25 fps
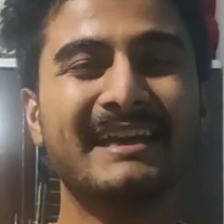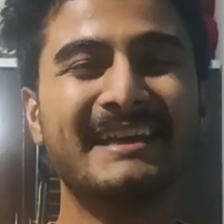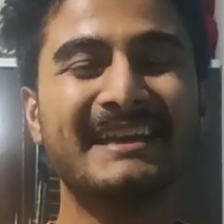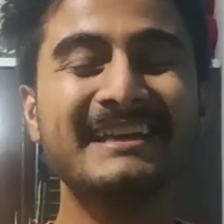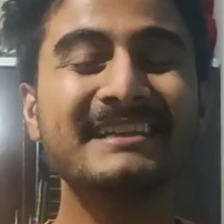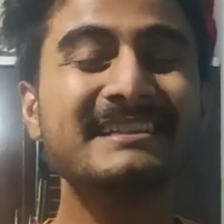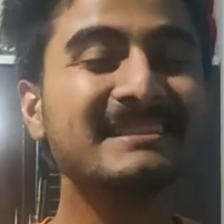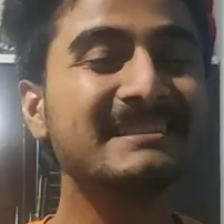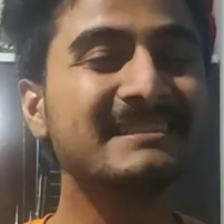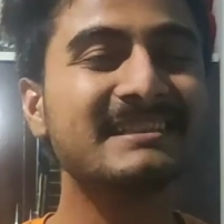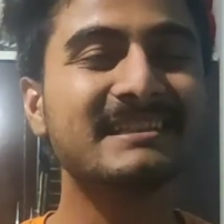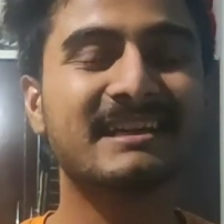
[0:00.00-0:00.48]

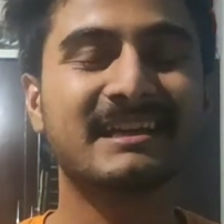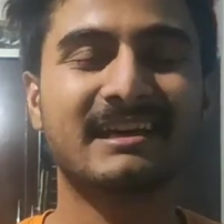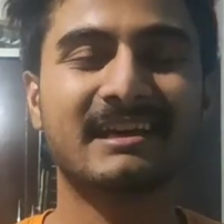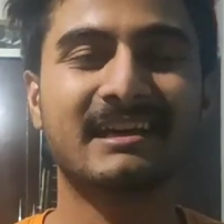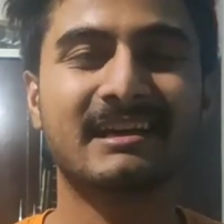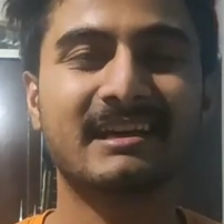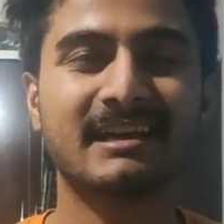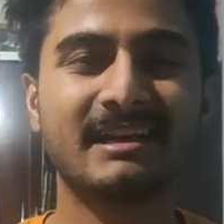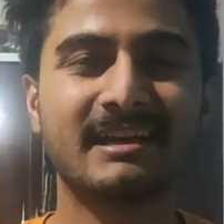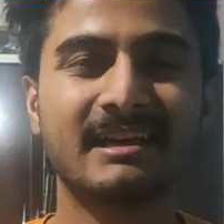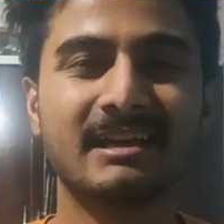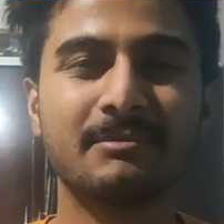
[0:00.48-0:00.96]
ये चीज़ें कर
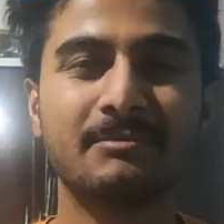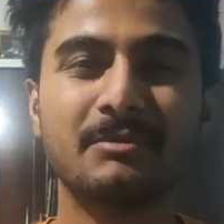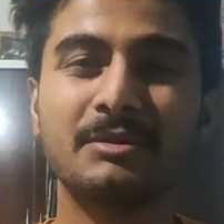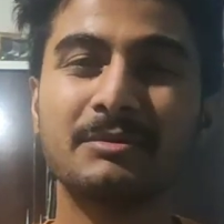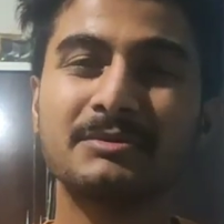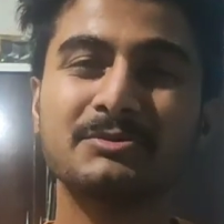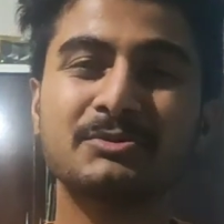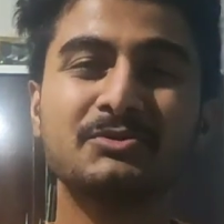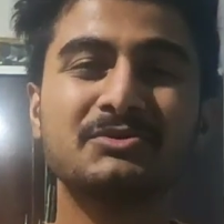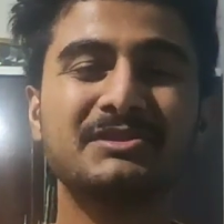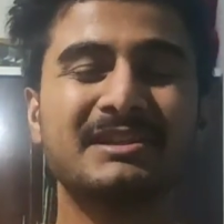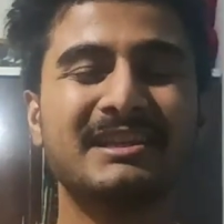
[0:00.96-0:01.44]
रहे हैं ना मैं
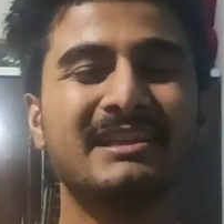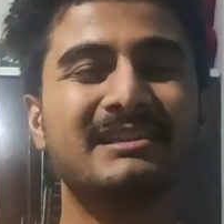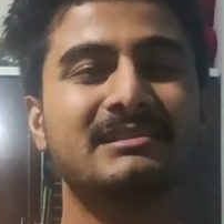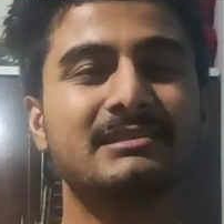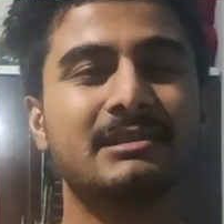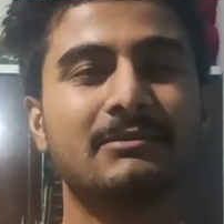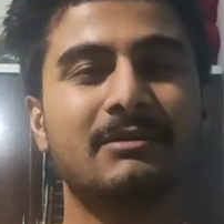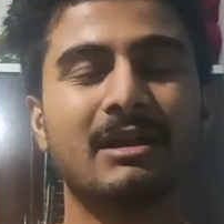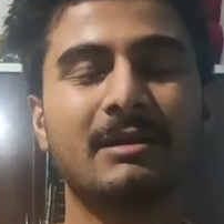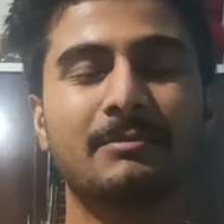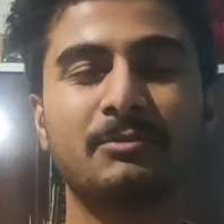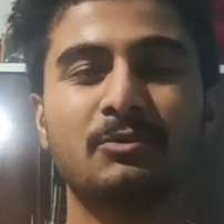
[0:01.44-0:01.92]
बस उनसे एक
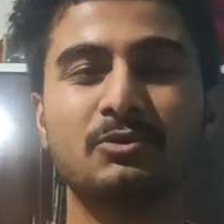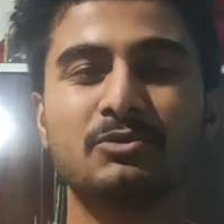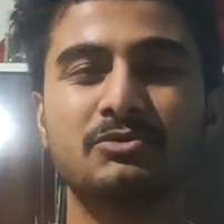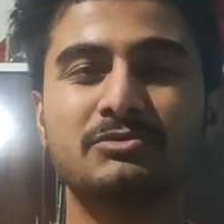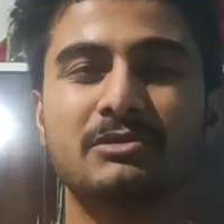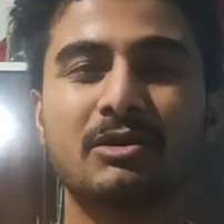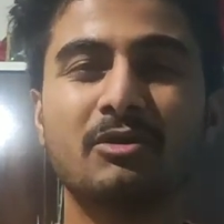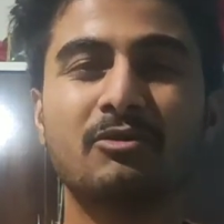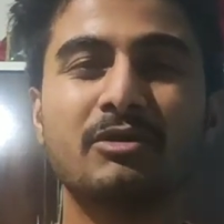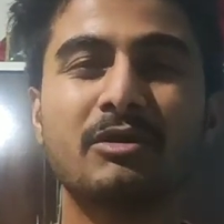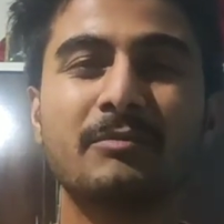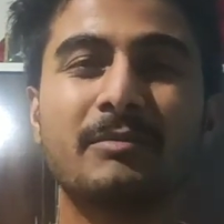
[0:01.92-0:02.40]
सवाल
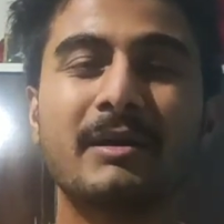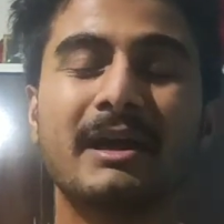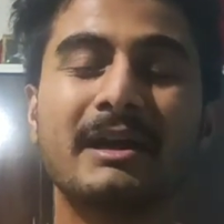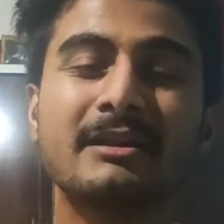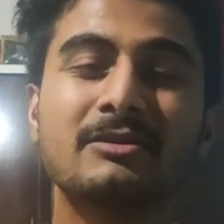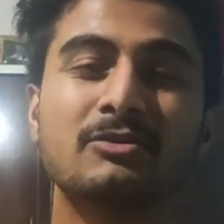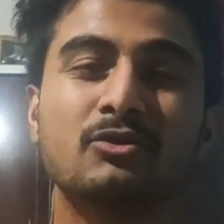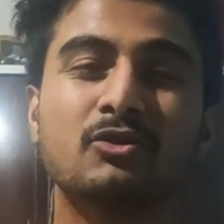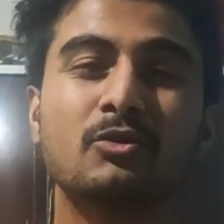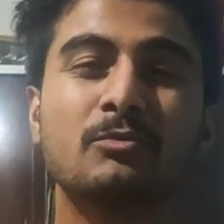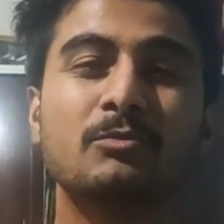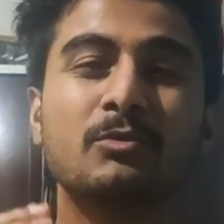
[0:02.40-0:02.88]
पूछता हूँ कि भाई
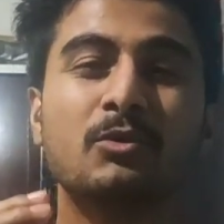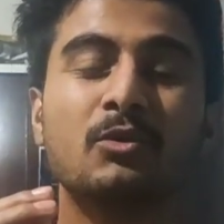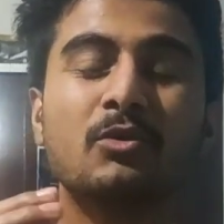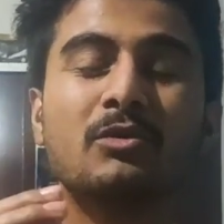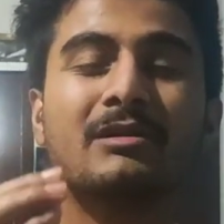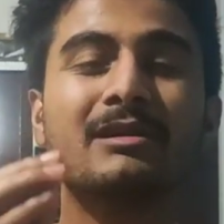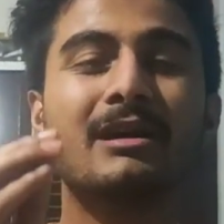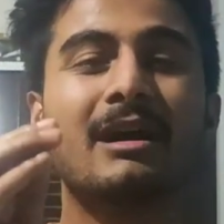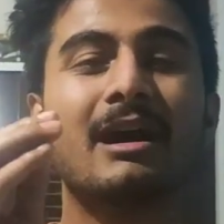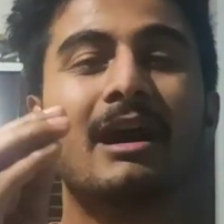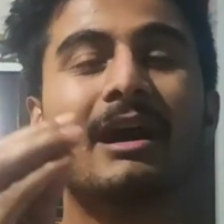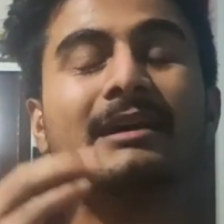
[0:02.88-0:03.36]
तुम
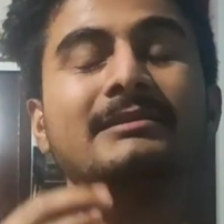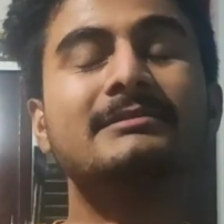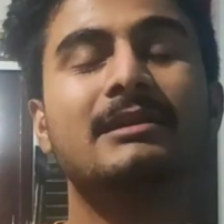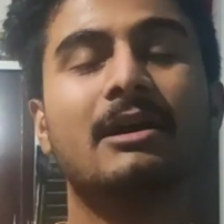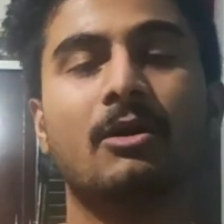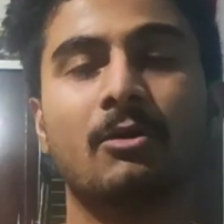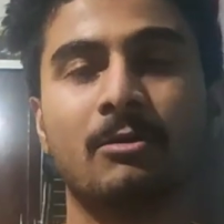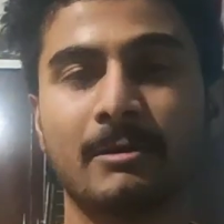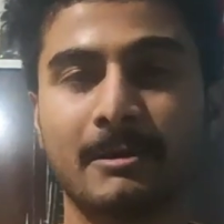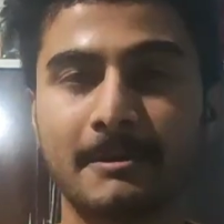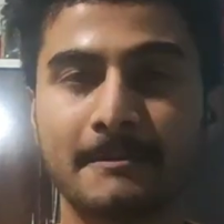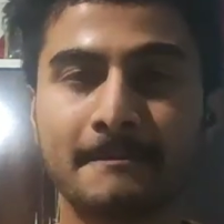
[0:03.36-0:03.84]
लोग कहाँ
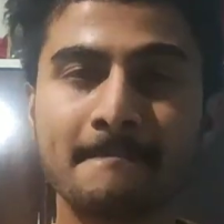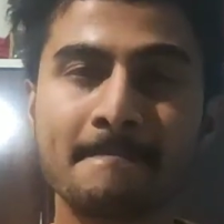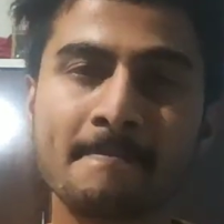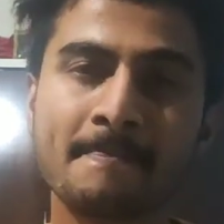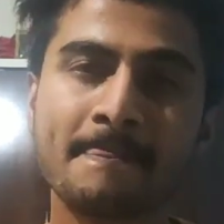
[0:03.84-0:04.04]
जाओगे